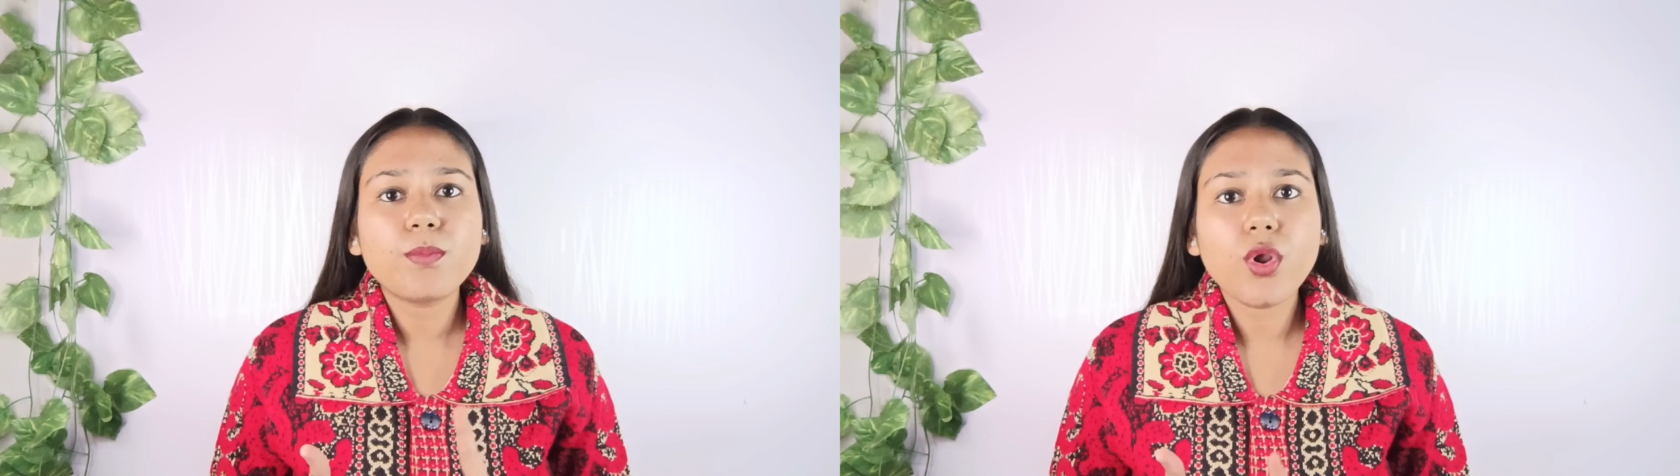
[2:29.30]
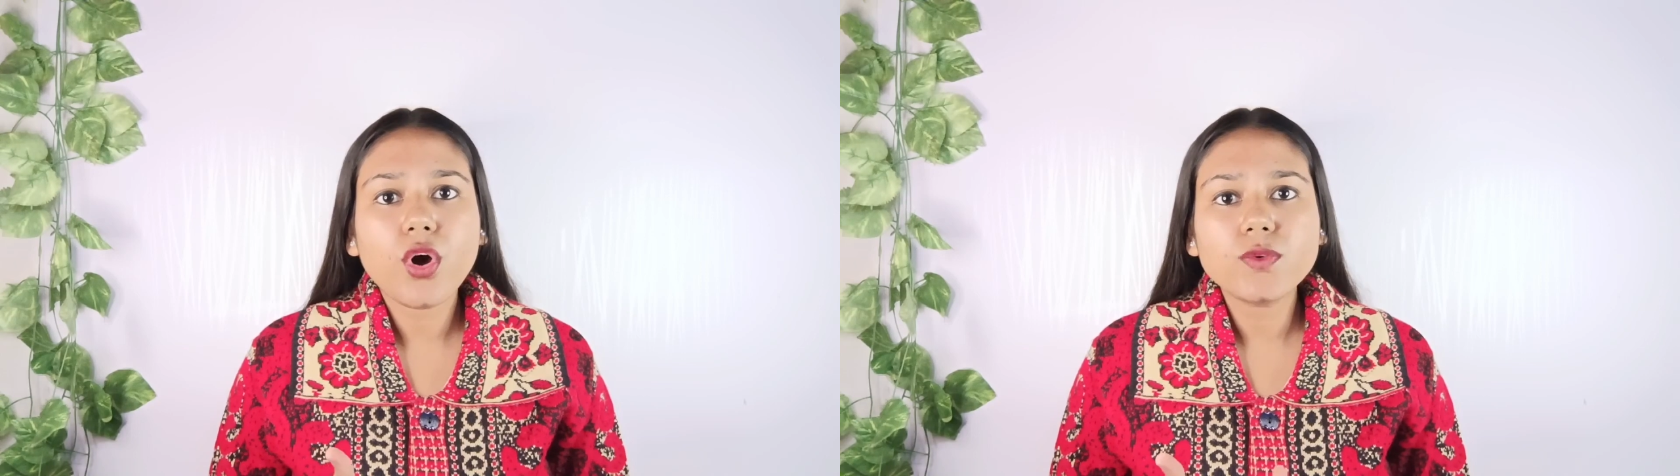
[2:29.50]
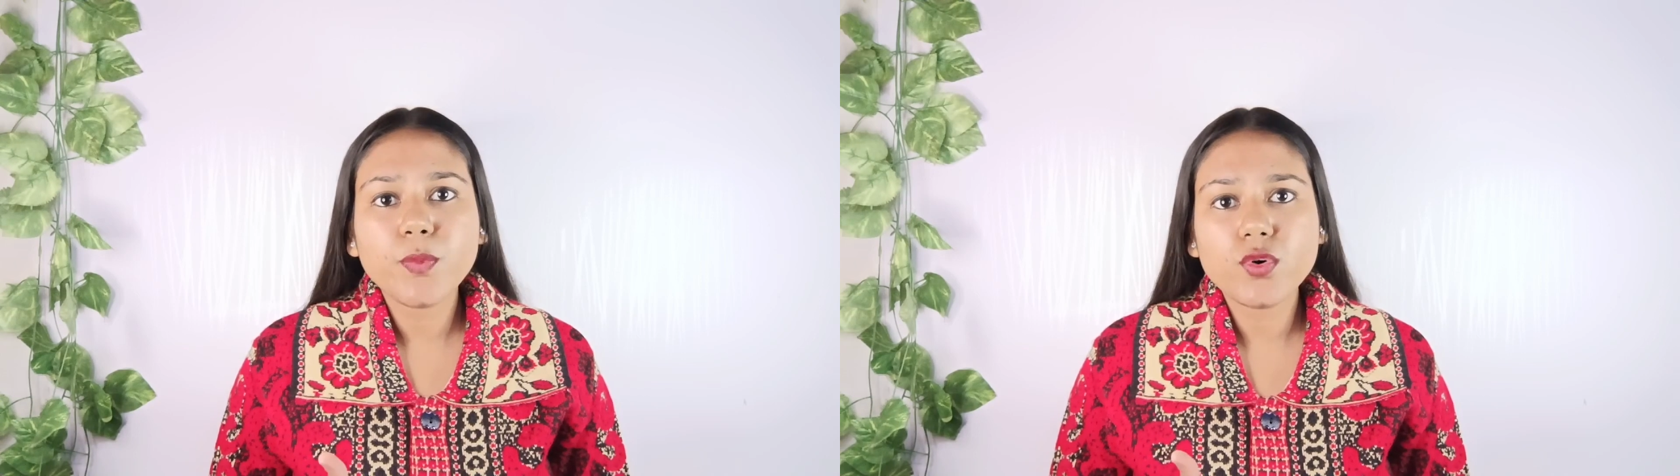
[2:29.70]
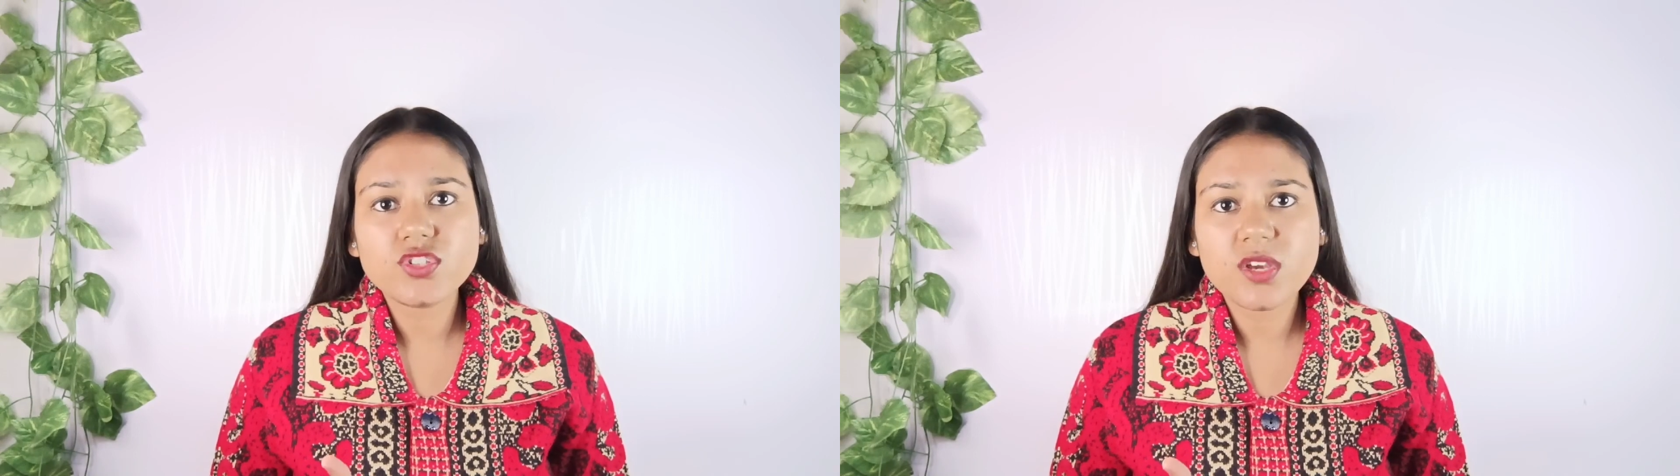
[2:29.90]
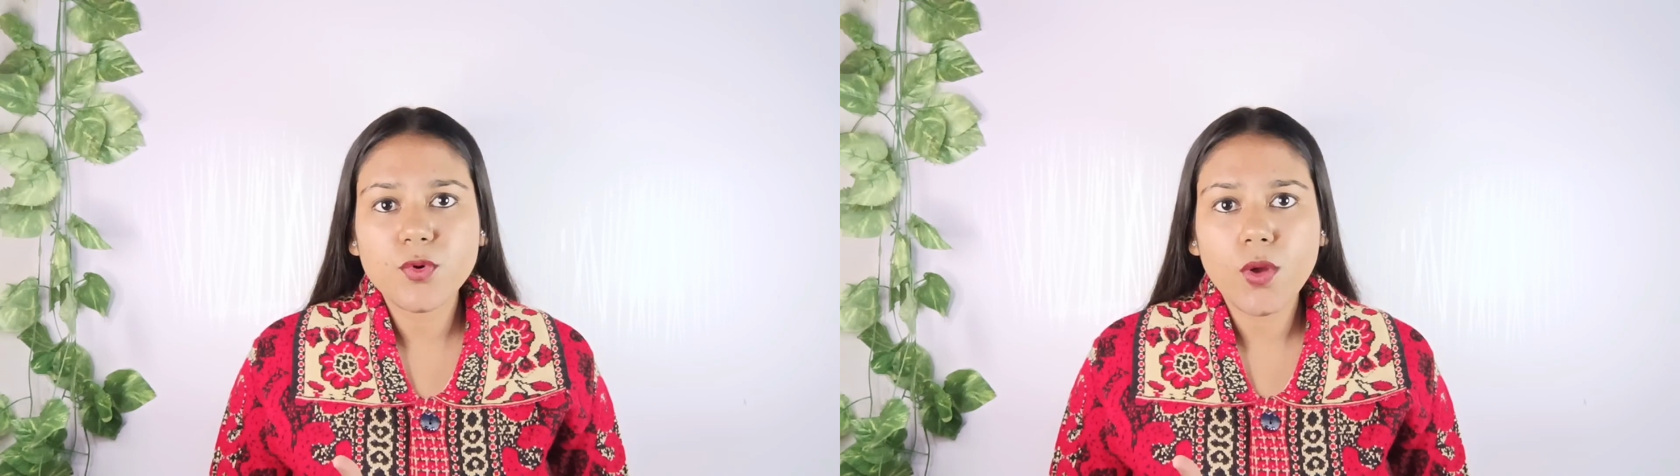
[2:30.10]
ब्लॉक
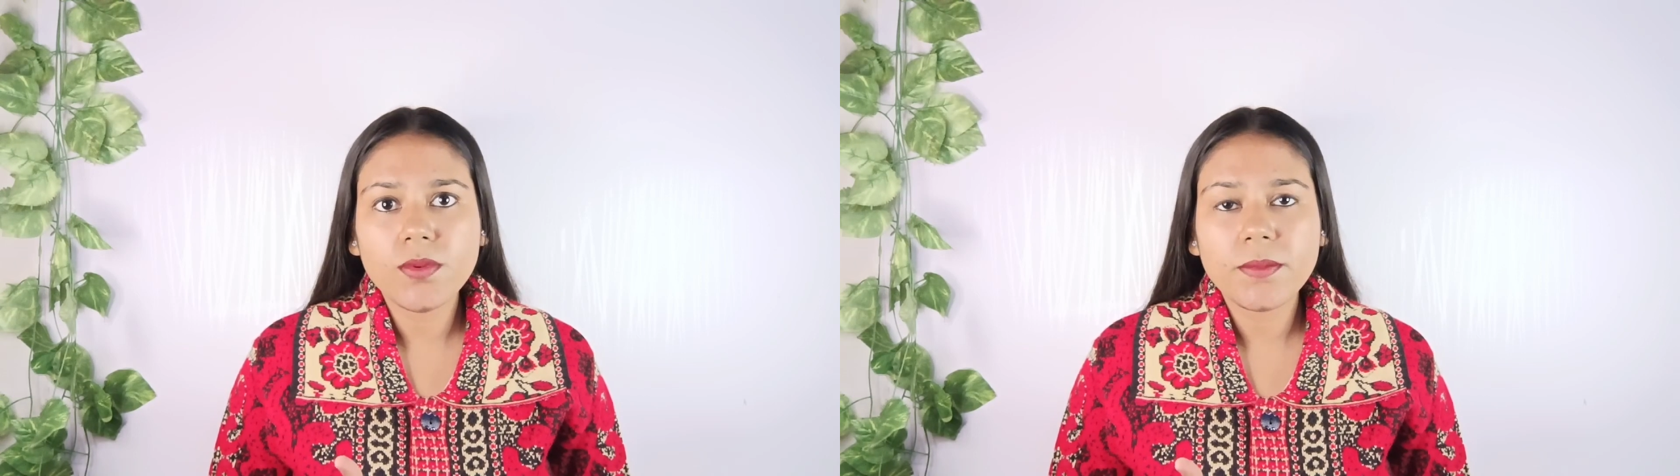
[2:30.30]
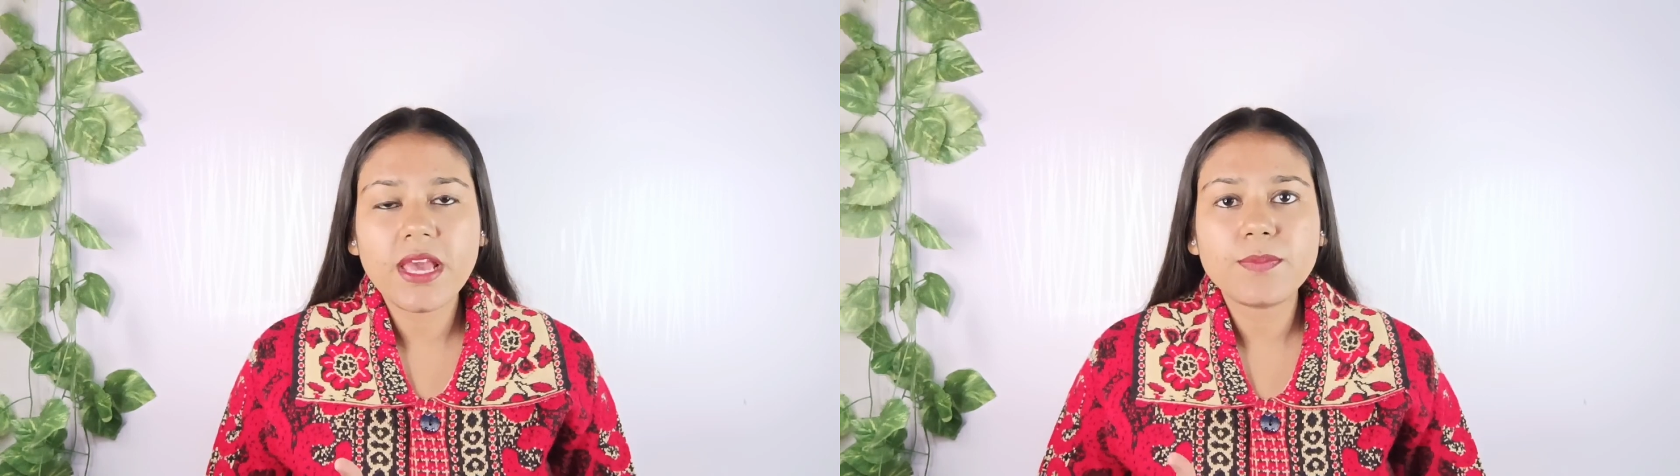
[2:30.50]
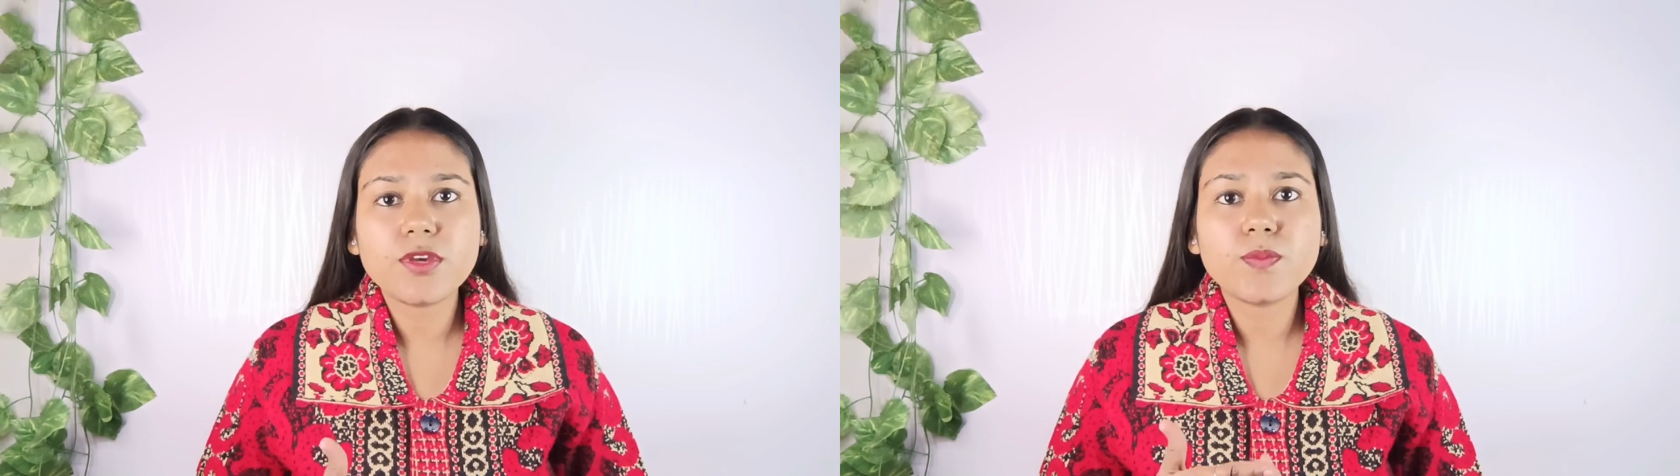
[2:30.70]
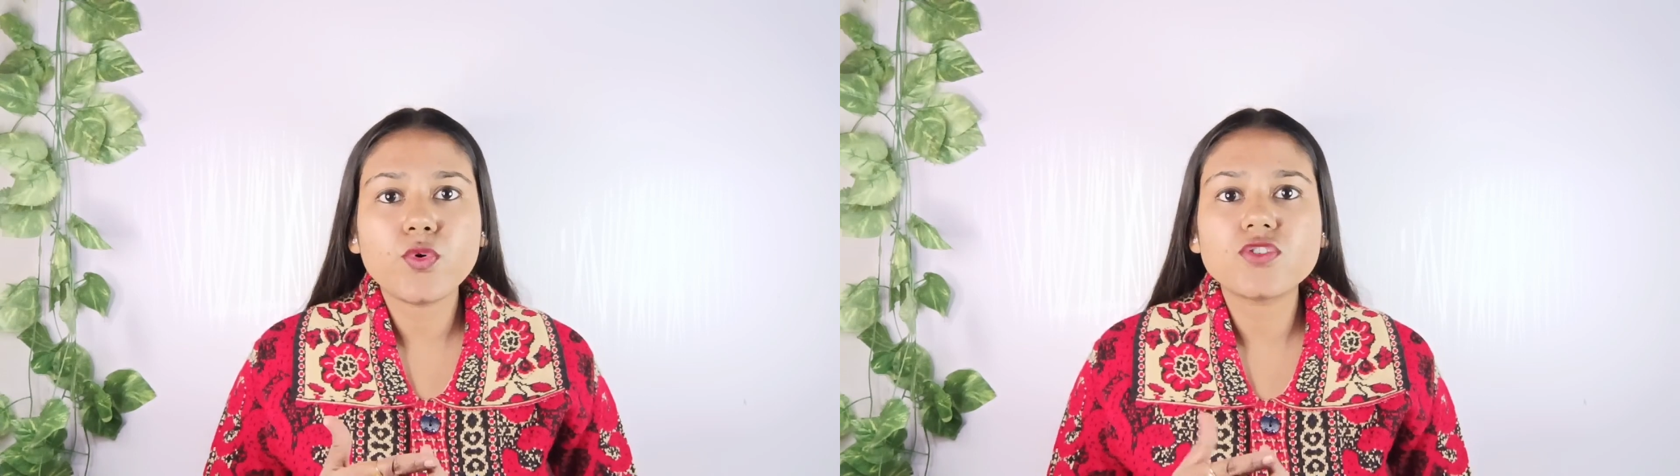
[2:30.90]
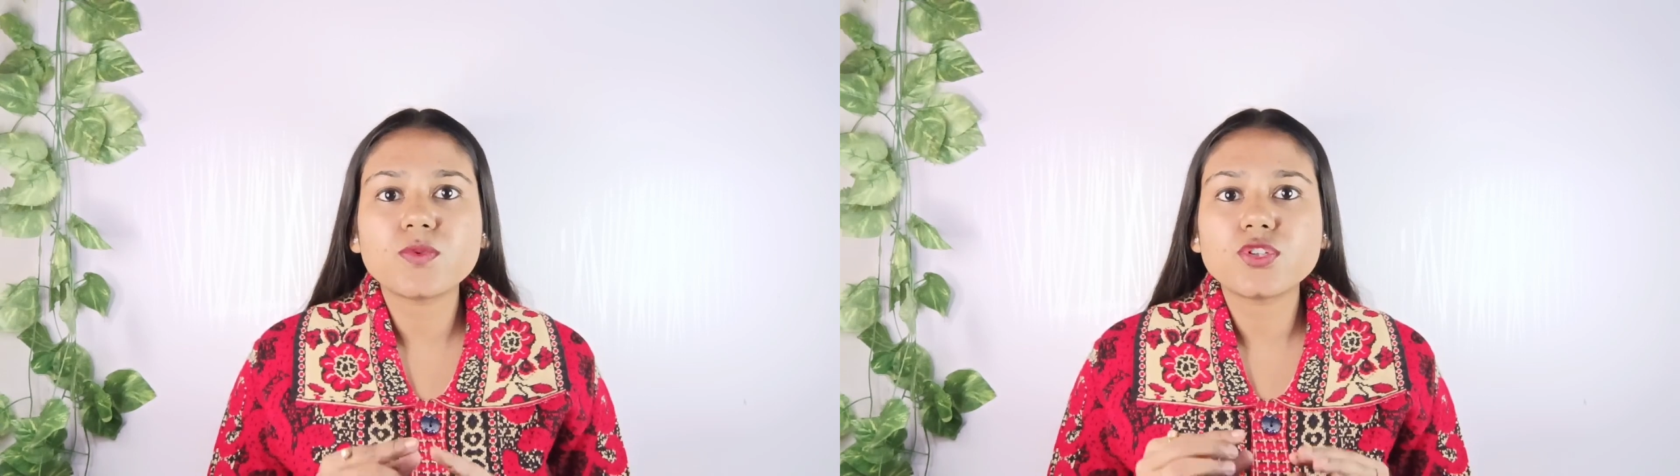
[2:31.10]
पोर्स की प्रॉब्लम है आपकी
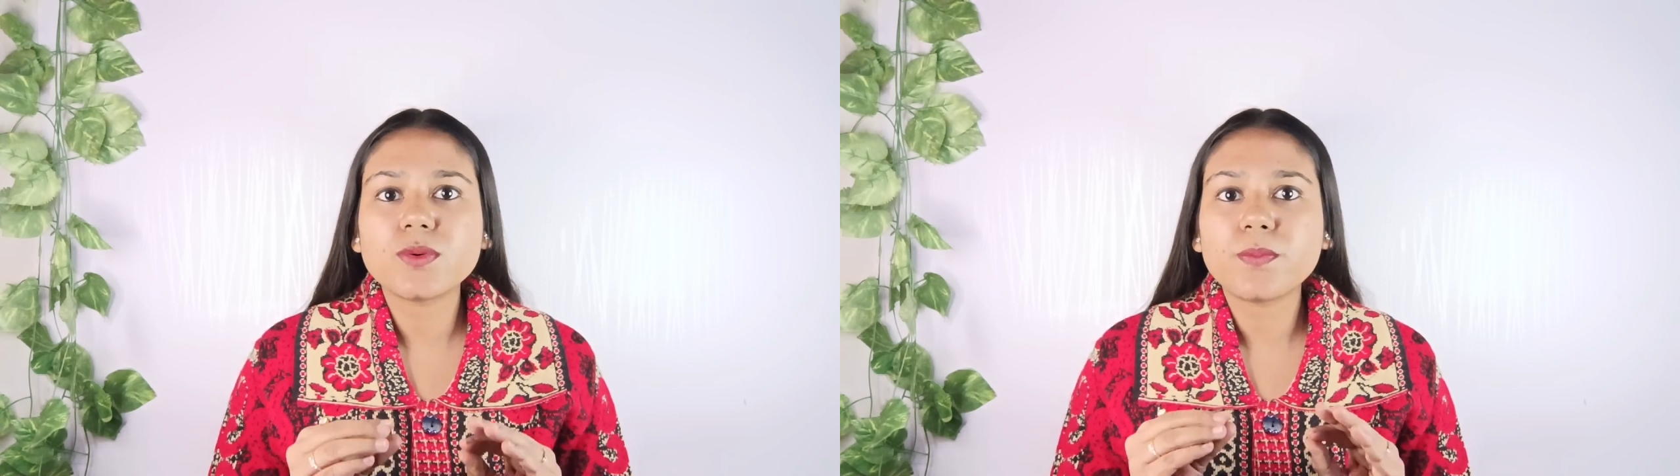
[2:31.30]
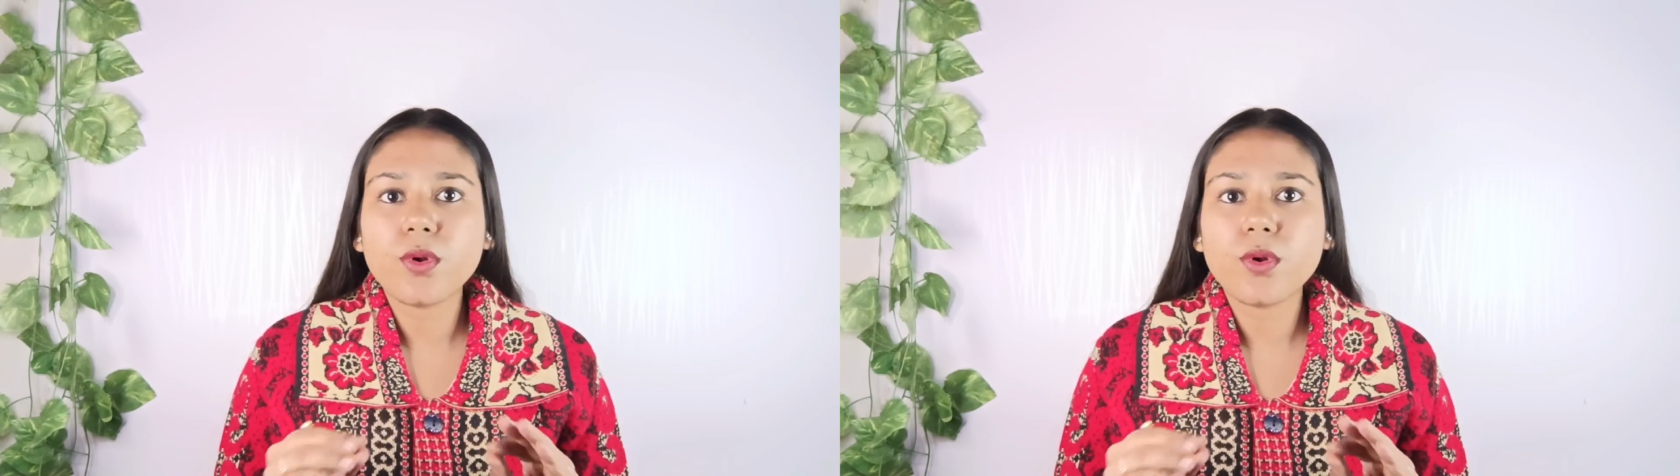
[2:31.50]
पोर्स बहुत ज्यादा